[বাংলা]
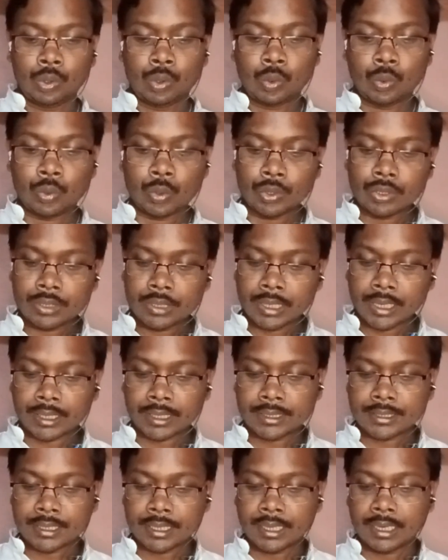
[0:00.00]
দুটো
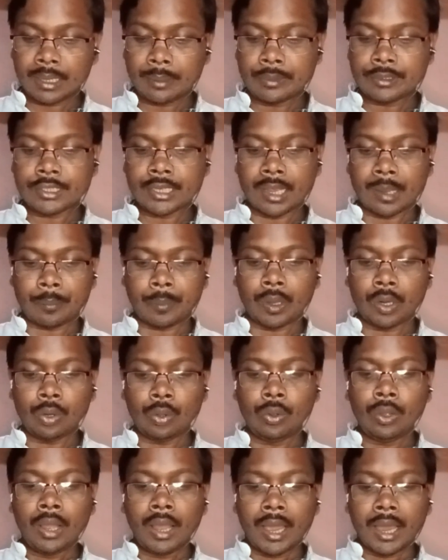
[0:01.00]
একটা ছেলের নাম হচ্ছে
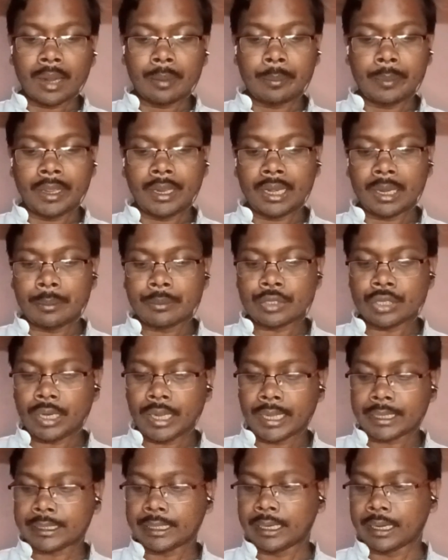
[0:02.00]
অ্যাপেলো আর মেয়ের নাম ছিল
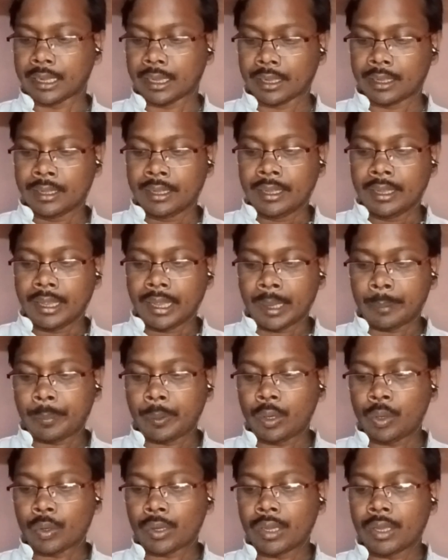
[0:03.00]
অ্যাথেনা
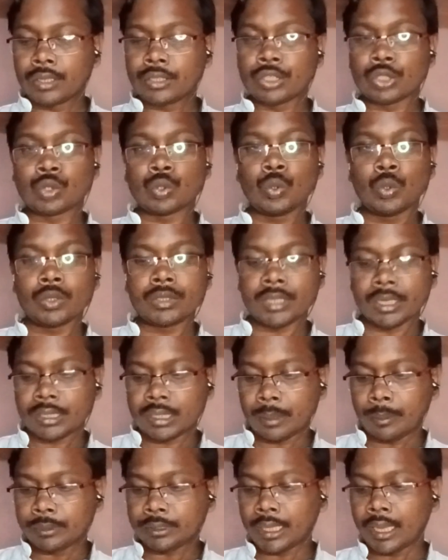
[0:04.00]
অ্যাপেলোকে হচ্ছে সূর্যের
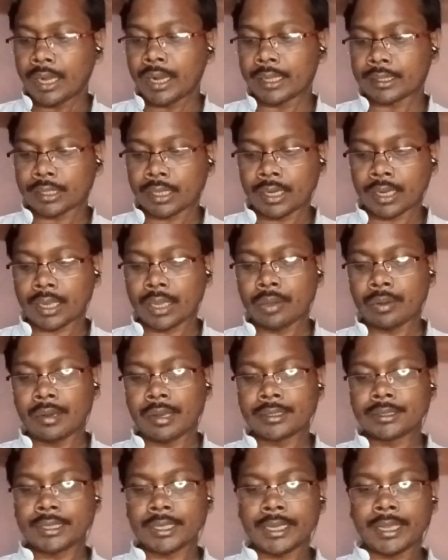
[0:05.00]
দেবতা আর অ্যাথেনাকে
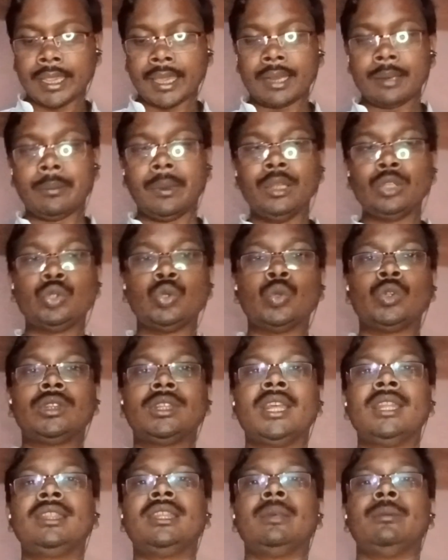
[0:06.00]
বলা হচ্ছে জ্ঞান বা
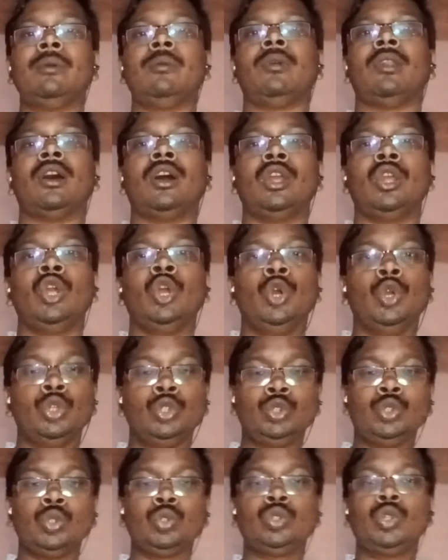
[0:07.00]
যুদ্ধের দেবী বলা হয়
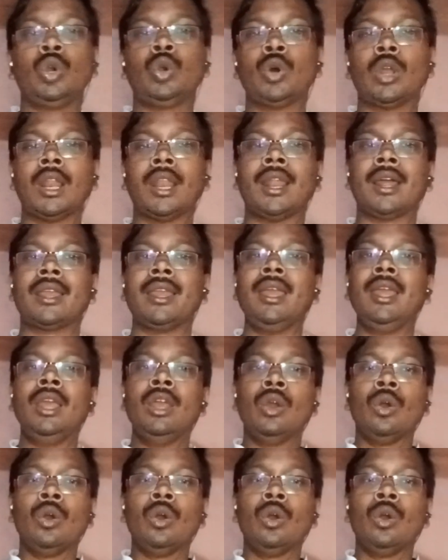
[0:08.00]
যুদ্ধ করার আগে